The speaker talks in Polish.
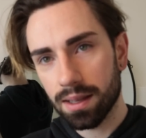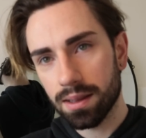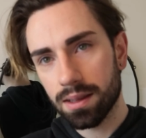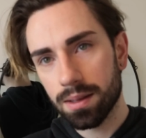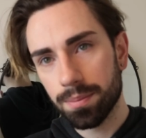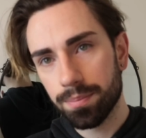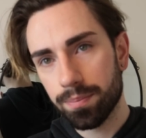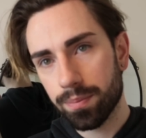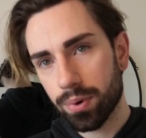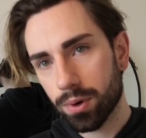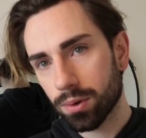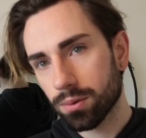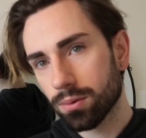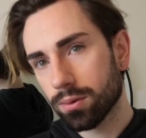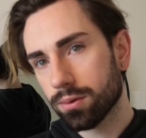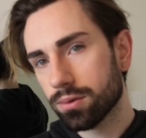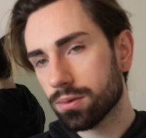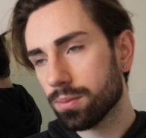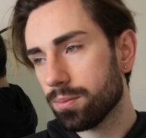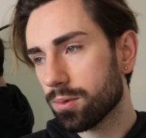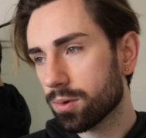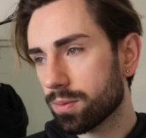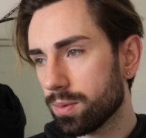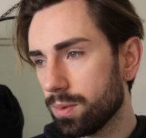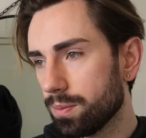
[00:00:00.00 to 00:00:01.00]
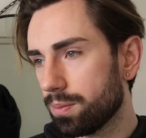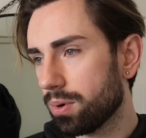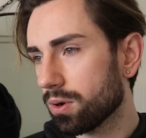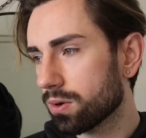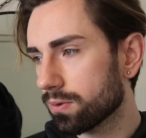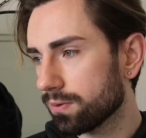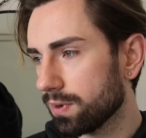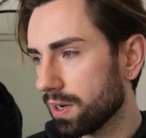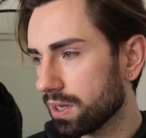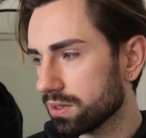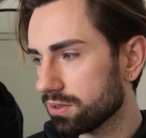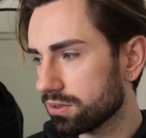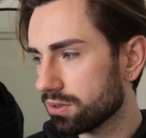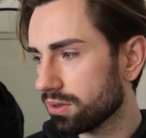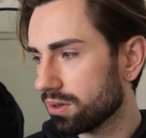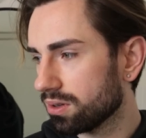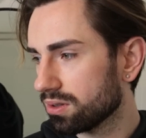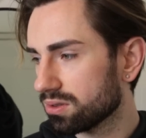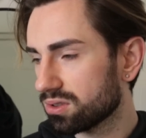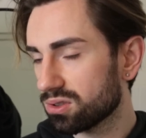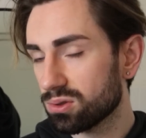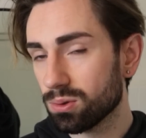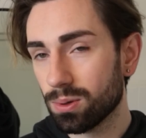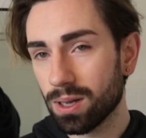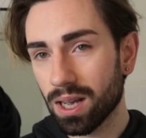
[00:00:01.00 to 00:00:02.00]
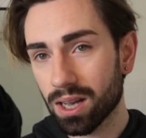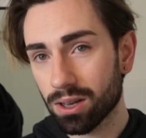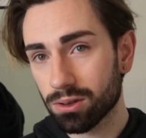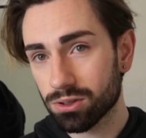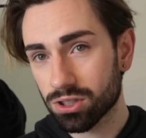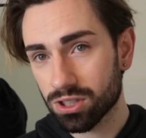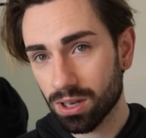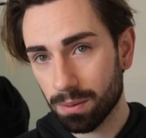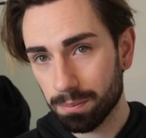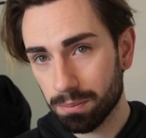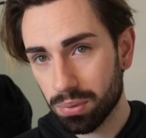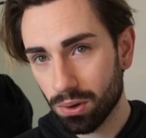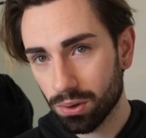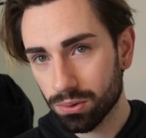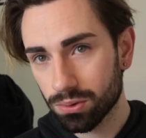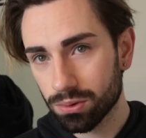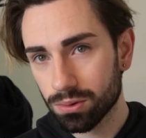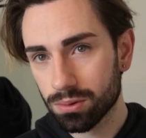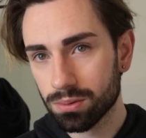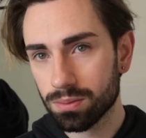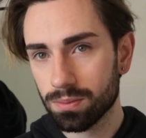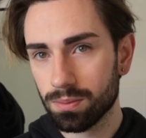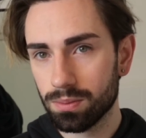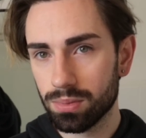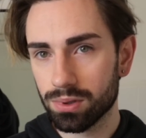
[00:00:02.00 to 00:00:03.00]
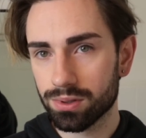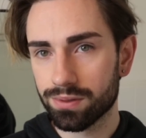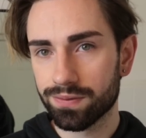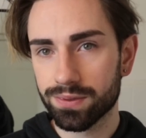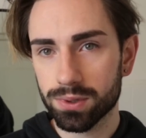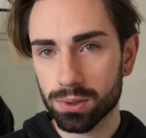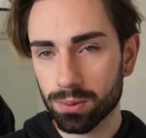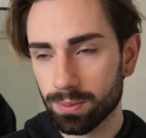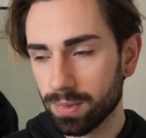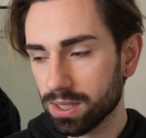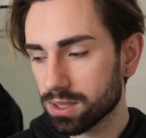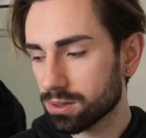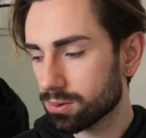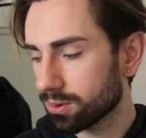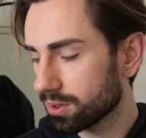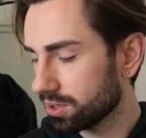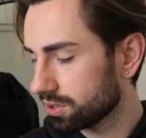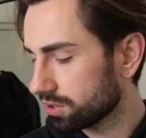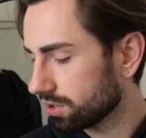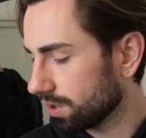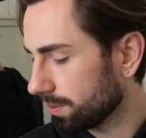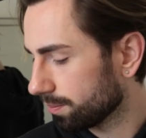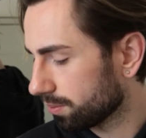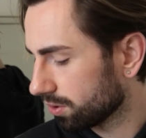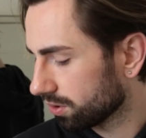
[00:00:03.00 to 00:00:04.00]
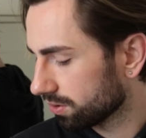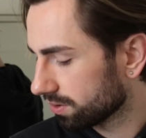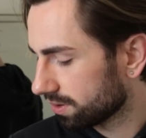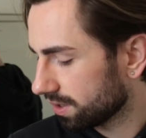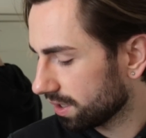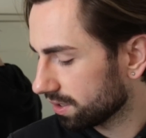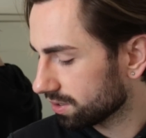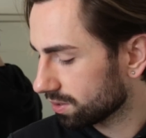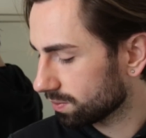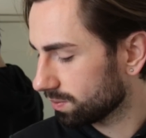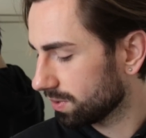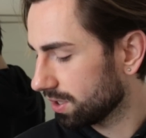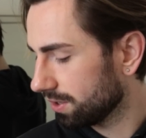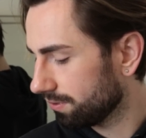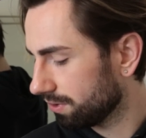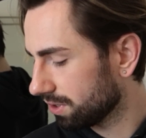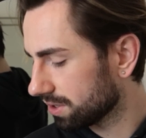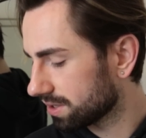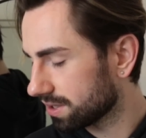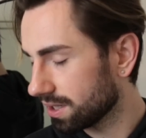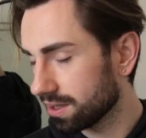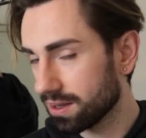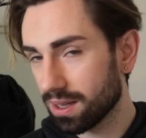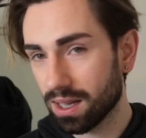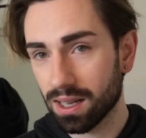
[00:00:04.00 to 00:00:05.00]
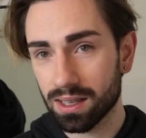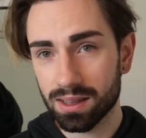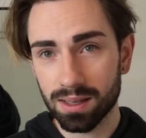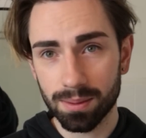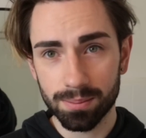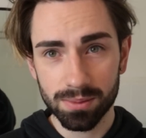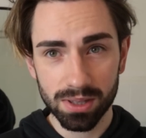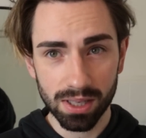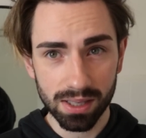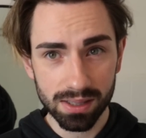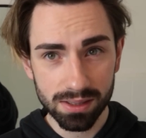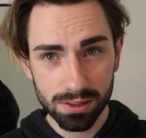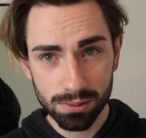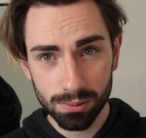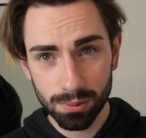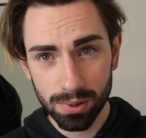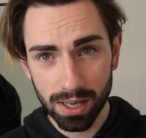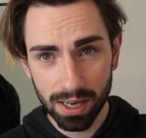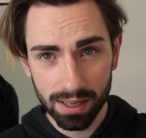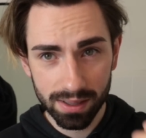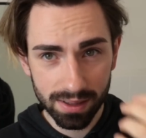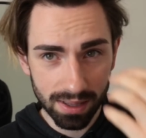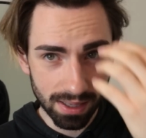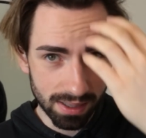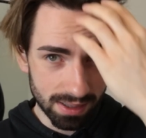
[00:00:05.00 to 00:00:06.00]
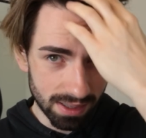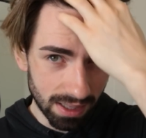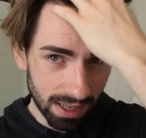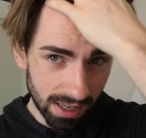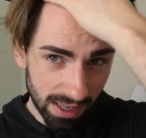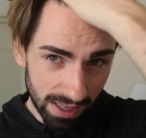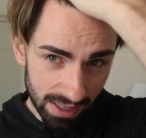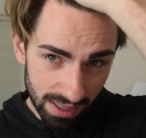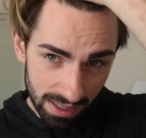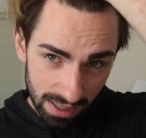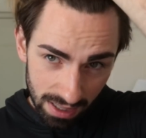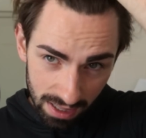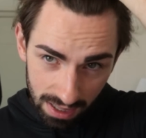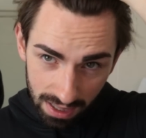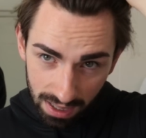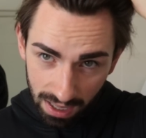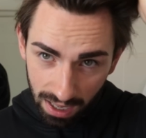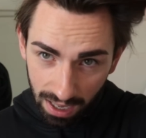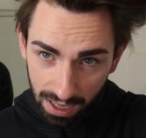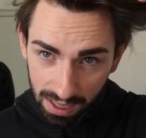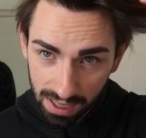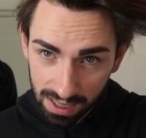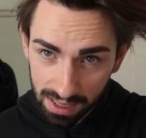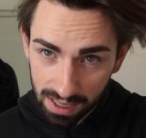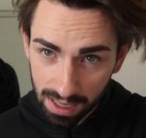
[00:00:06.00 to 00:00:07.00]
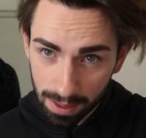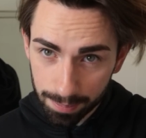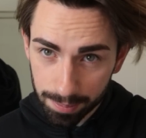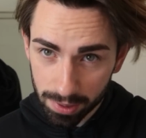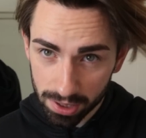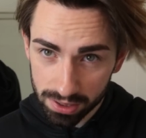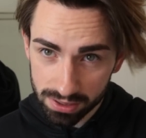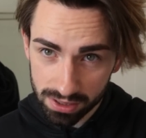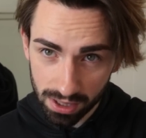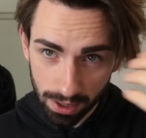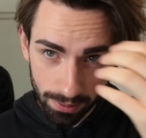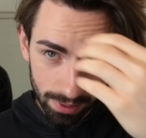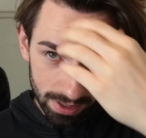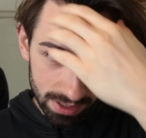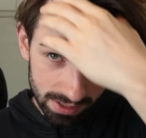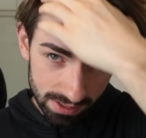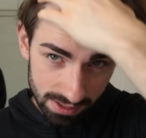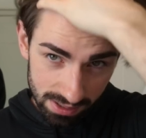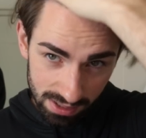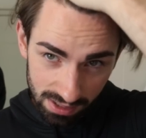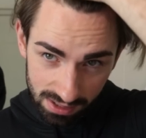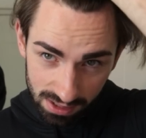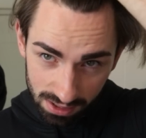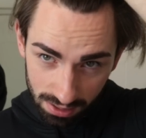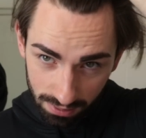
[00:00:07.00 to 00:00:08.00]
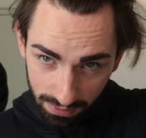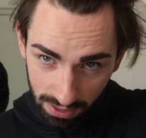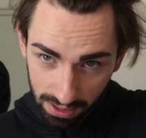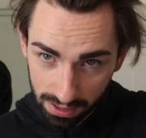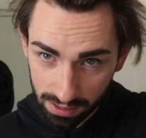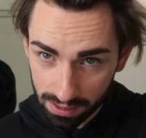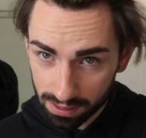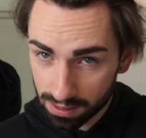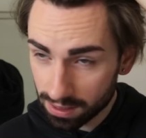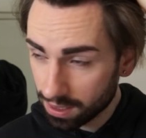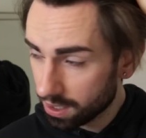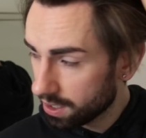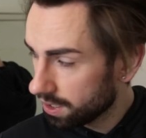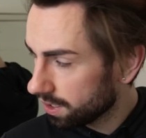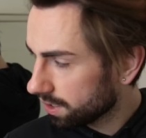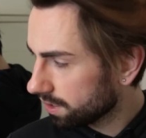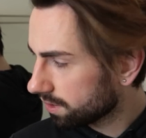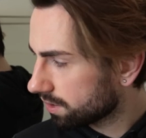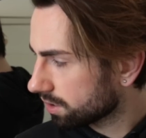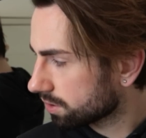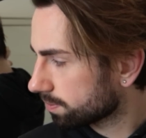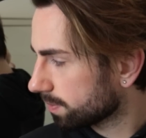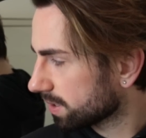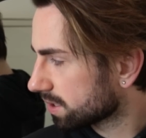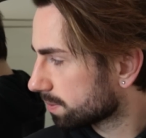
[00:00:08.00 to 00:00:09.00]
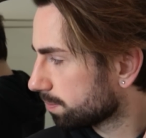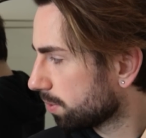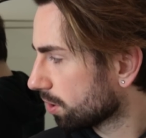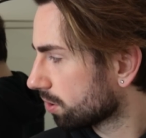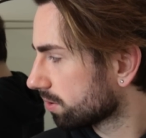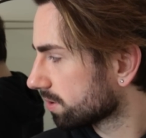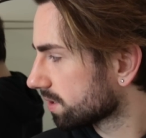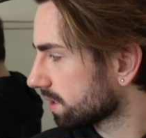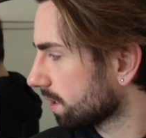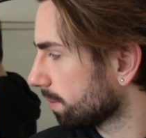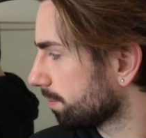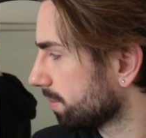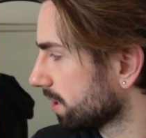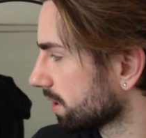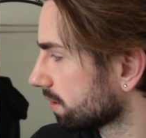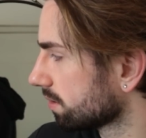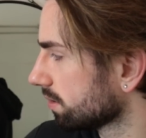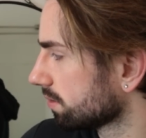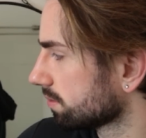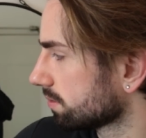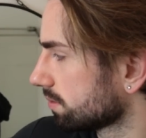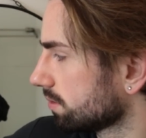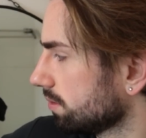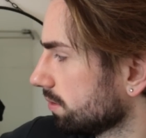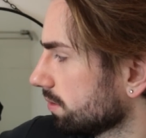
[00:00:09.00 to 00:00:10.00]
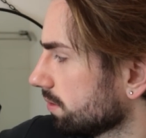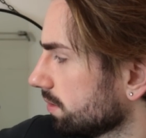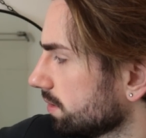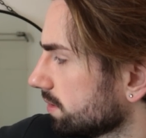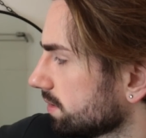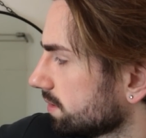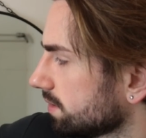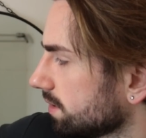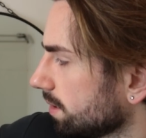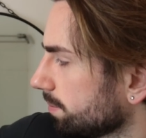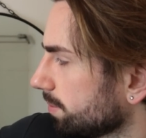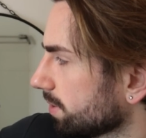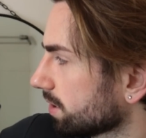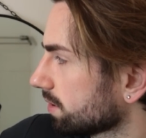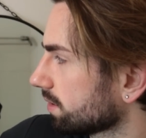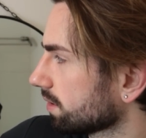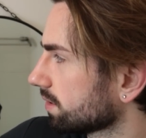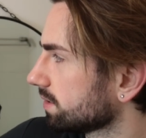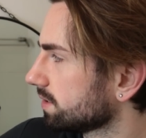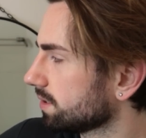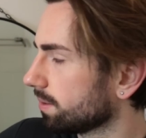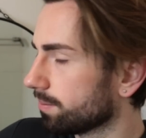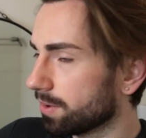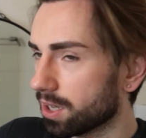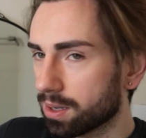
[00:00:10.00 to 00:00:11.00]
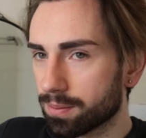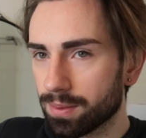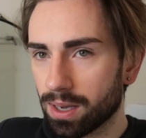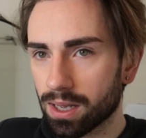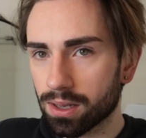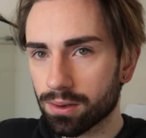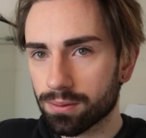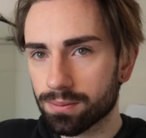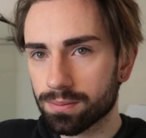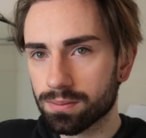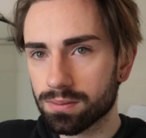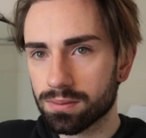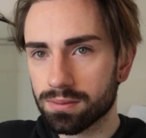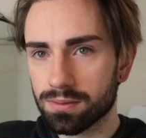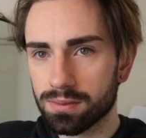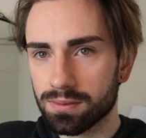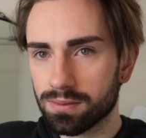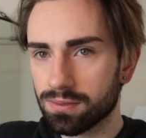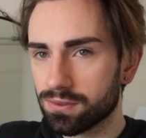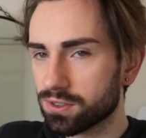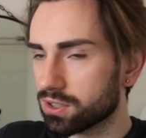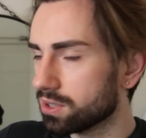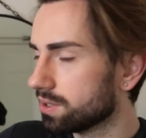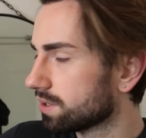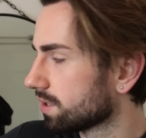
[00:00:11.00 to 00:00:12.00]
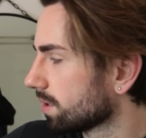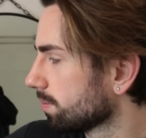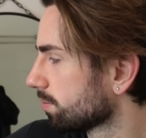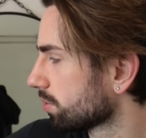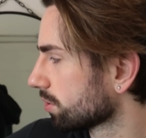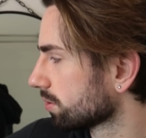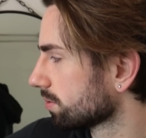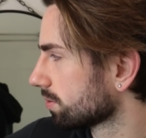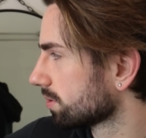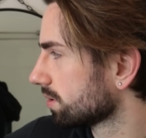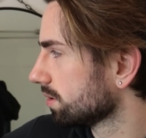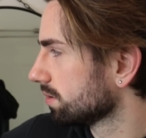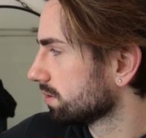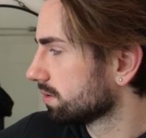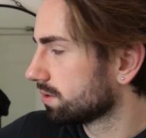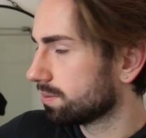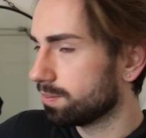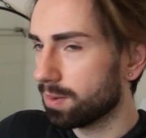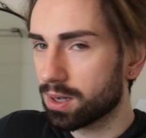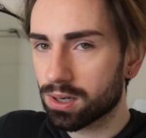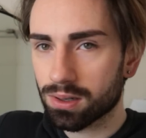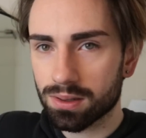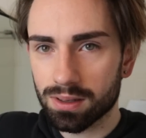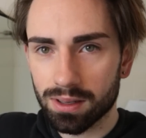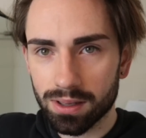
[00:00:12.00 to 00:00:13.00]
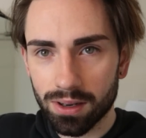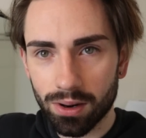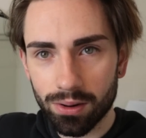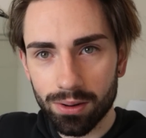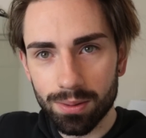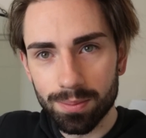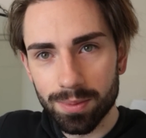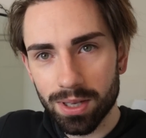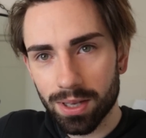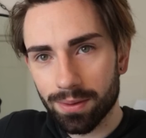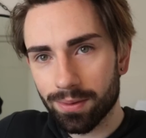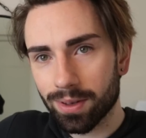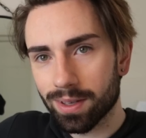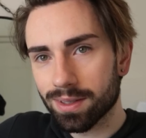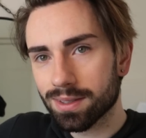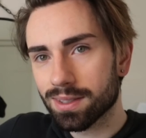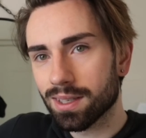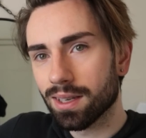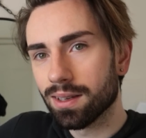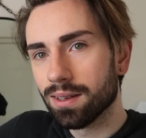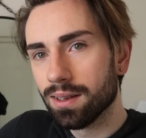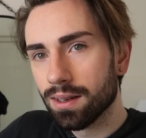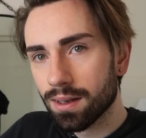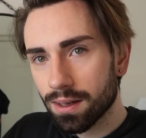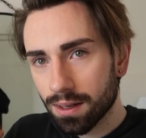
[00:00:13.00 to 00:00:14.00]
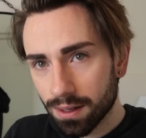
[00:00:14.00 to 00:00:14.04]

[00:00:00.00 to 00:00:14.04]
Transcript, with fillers: ten typ produktu mógłbym porównać do suchego szamponu, bo w sumie suchy szampon też mniej więcej daje tam teksturę i tak dalej, ale lepiej działa, zdecydowanie. I też ma spoko zapach. To jest zapach taki sam jak mają wszystkie produkty z Marokkan Oil mniej więcej.